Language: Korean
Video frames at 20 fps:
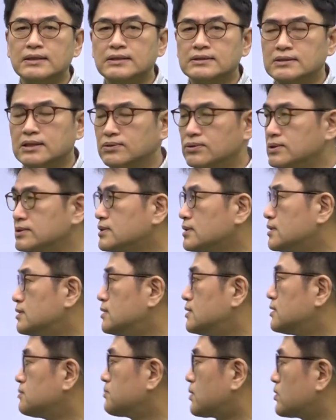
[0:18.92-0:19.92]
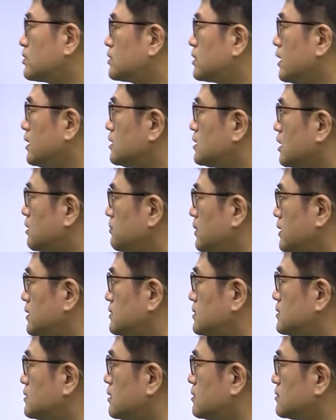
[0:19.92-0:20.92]
자, 여기서는 바로
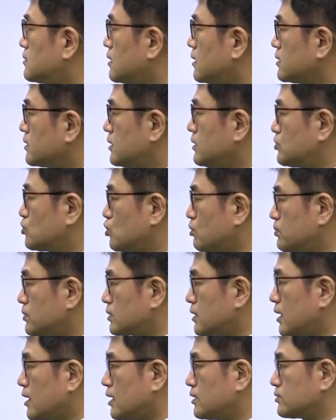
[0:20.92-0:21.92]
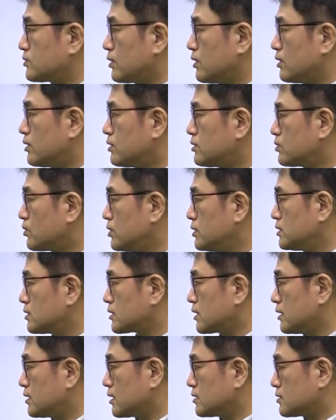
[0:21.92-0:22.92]
데이터베이스 어떠 기초부터 해가지고요. 논리적
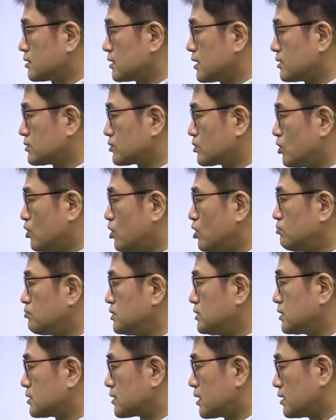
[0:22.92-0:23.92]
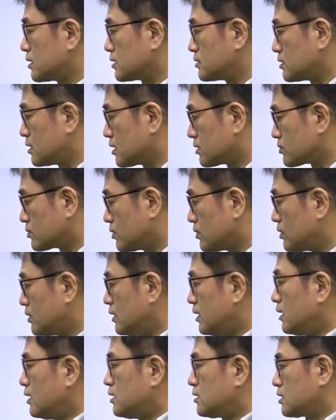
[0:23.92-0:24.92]
데이터 저장소, 물리적 데이터 저장소,
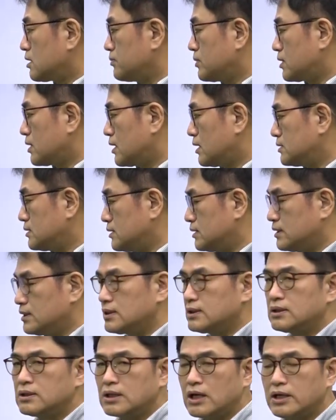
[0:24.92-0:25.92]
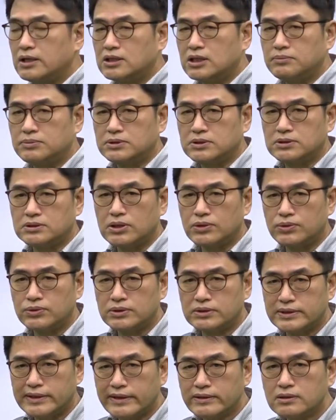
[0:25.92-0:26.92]
그 다음 여러 가지 데이터베이스 새로운
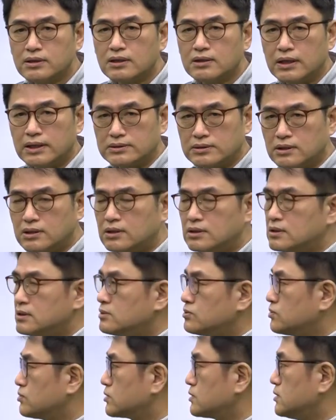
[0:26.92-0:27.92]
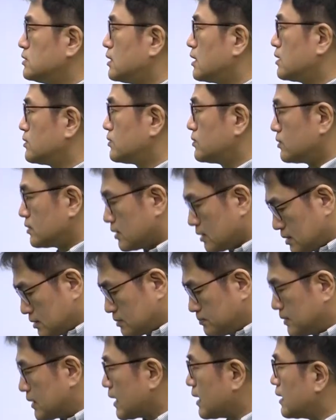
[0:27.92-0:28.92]
트렌드에 대해서 쭉 진행하도록
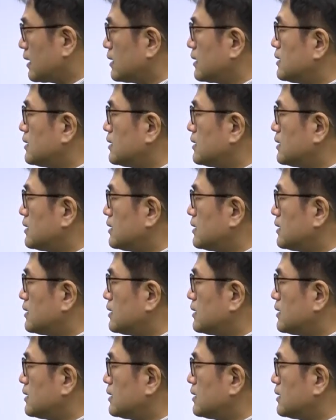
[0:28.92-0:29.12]
하겠습니다.